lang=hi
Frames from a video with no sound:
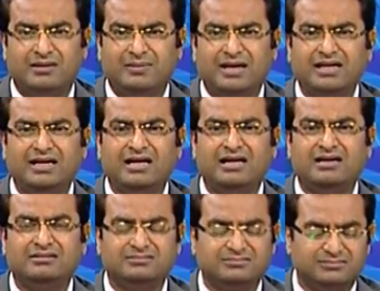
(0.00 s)
हमारे
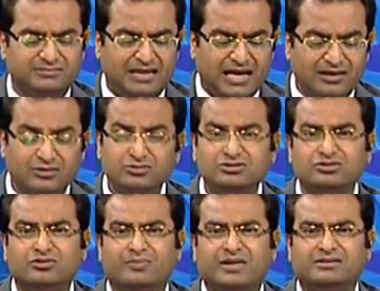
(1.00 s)
यहाँ डायग्नोज
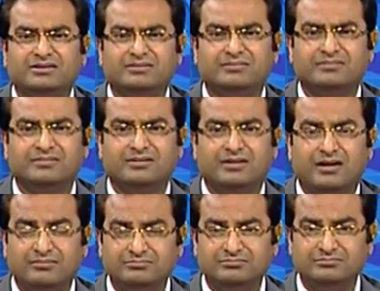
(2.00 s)
नहीं हो पाती
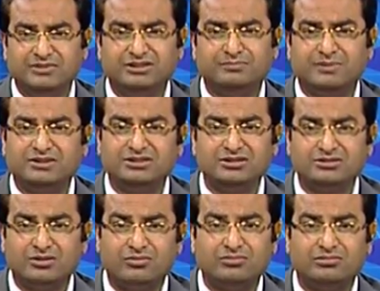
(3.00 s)
हम 20-25
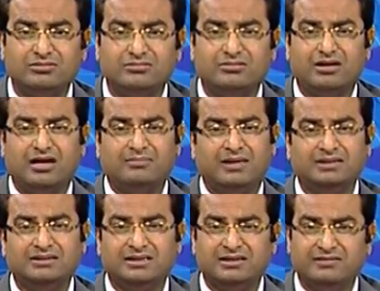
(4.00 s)
करोड़
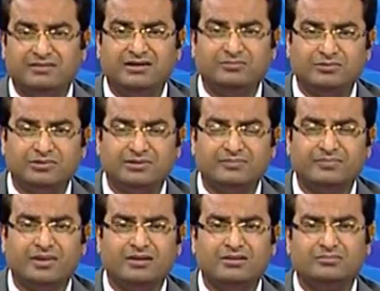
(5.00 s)
आबादी रखने वाले मुल्क
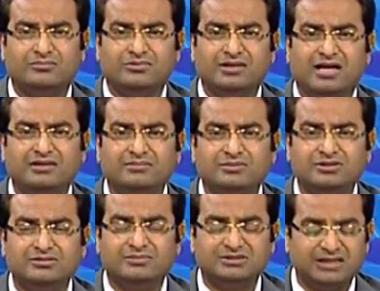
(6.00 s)
बुनियादी
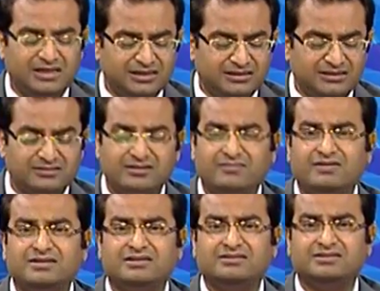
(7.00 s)
मसले मसाइल के अंदर
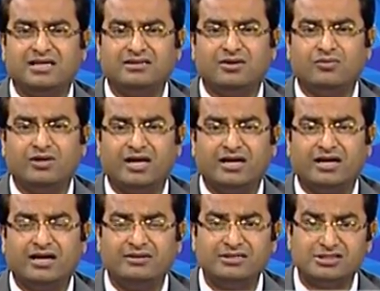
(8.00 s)
इजाफा इतना ज़्यादा हो गया
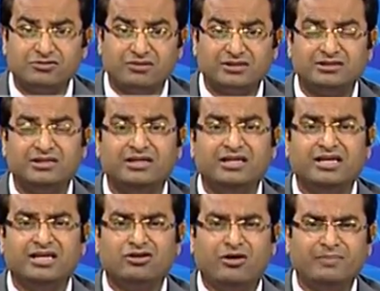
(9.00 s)
कि अगर इस
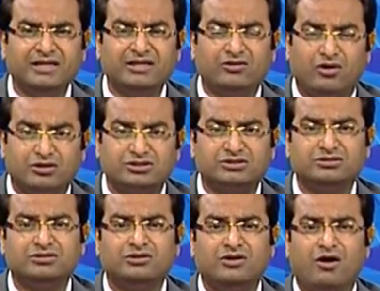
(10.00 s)
वक्त इकनॉमिक
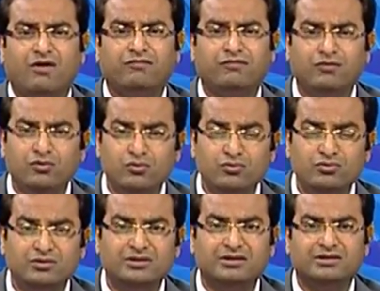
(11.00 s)
कॉस्ट ऑफ फ्लू
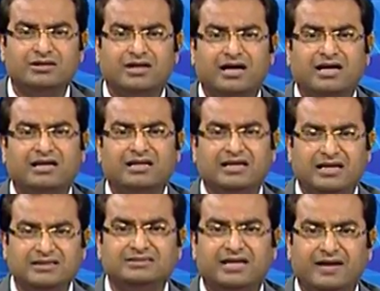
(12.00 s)
अगर
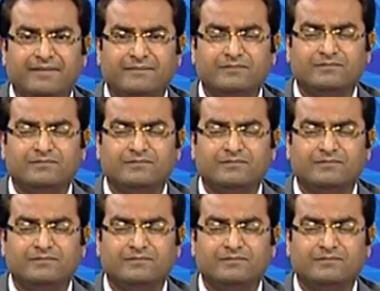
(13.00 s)
निकाली जाए